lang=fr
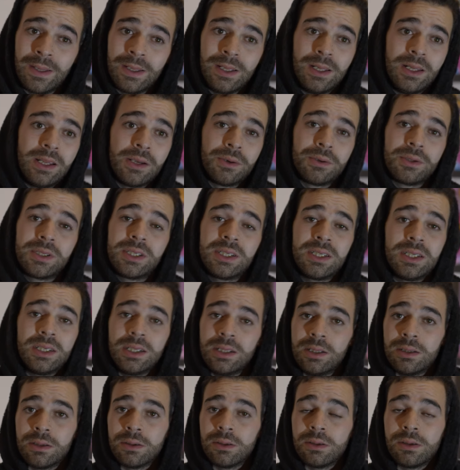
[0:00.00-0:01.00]
Il y a
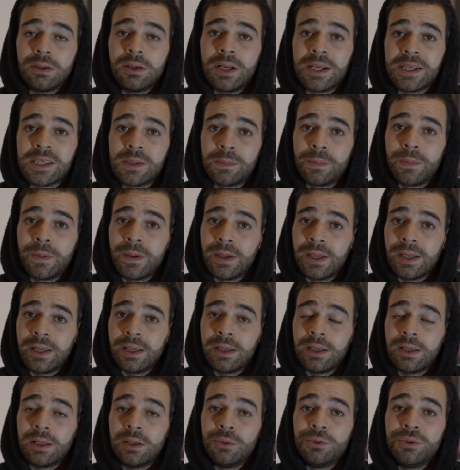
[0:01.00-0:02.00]
aussi
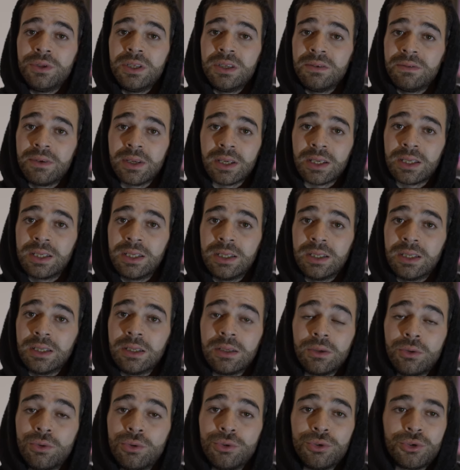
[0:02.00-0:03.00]
l'aspect l'univers qui
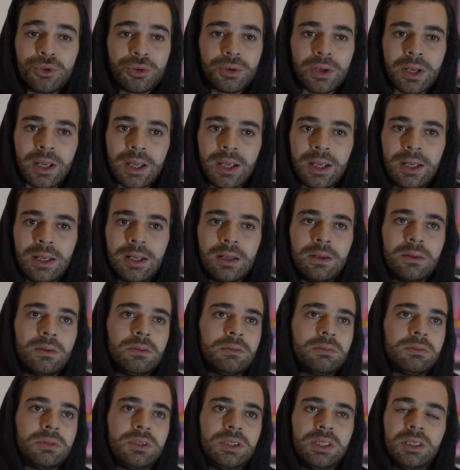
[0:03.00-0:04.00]
est culturel,
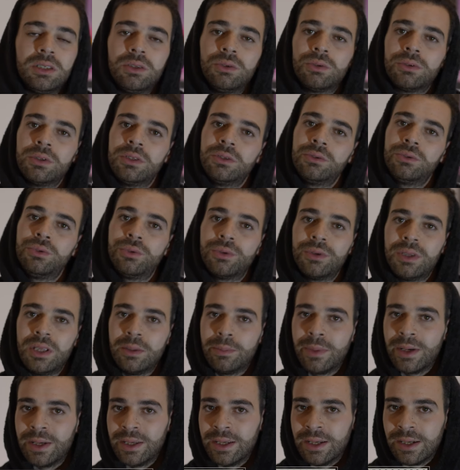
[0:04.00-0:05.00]
qui est tourné autour des
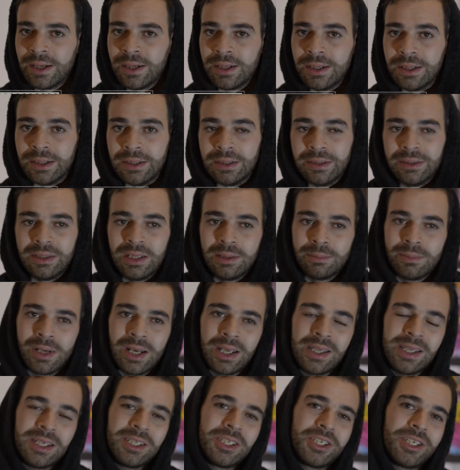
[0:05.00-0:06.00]
mayas, des
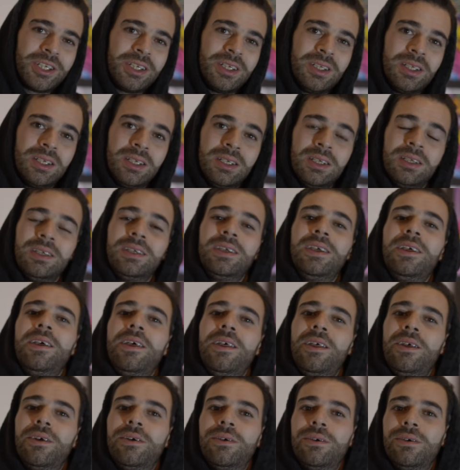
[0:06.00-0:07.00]
mariachis,
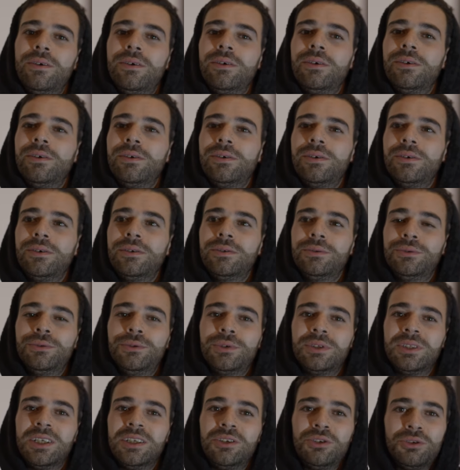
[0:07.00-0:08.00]
euh,
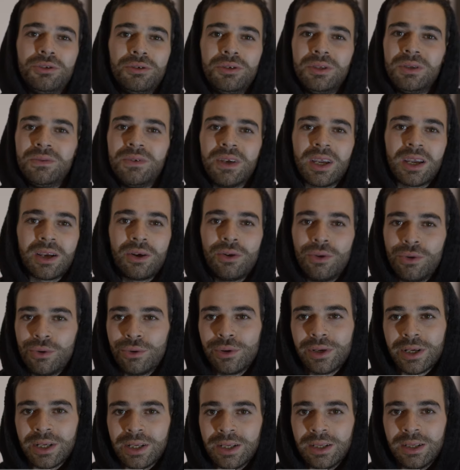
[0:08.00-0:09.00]
de cet univers
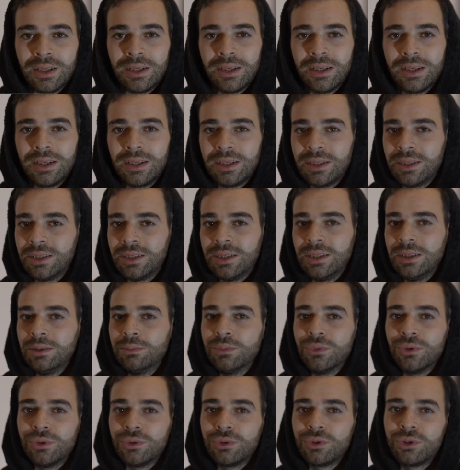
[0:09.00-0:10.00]
coloré qui
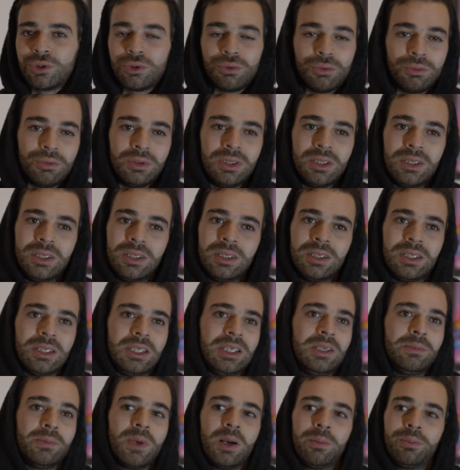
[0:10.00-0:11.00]
me suit et
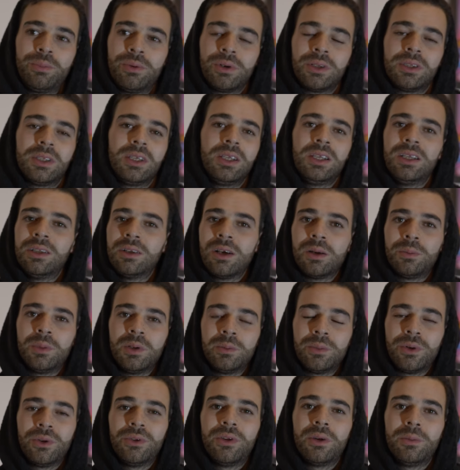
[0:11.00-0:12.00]
qui m'apporte
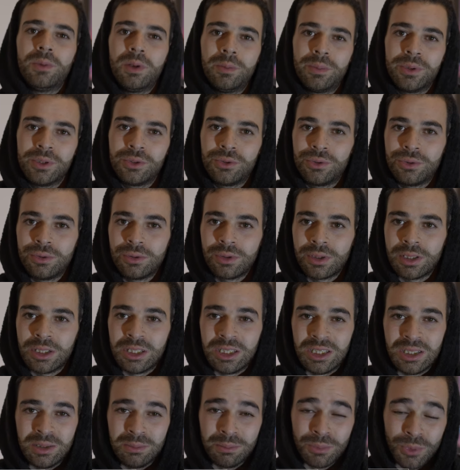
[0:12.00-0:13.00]
énormément dans mes peintures et
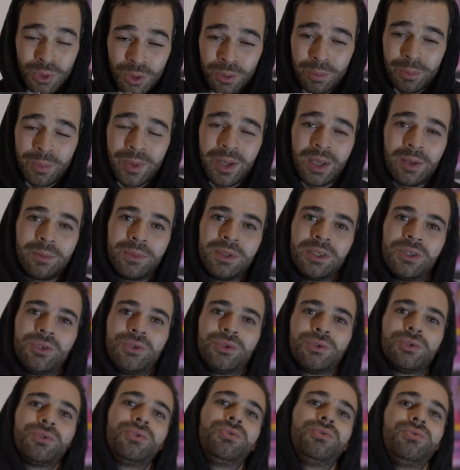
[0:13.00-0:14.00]
qui me permet
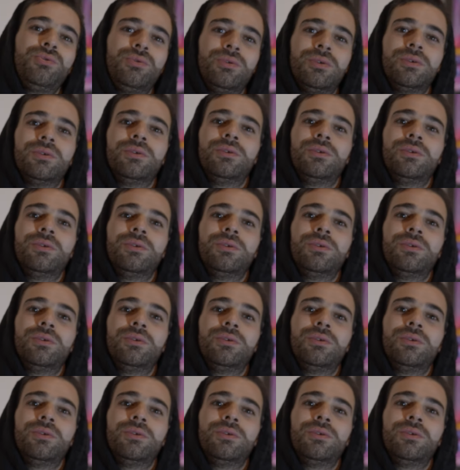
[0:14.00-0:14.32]
surtout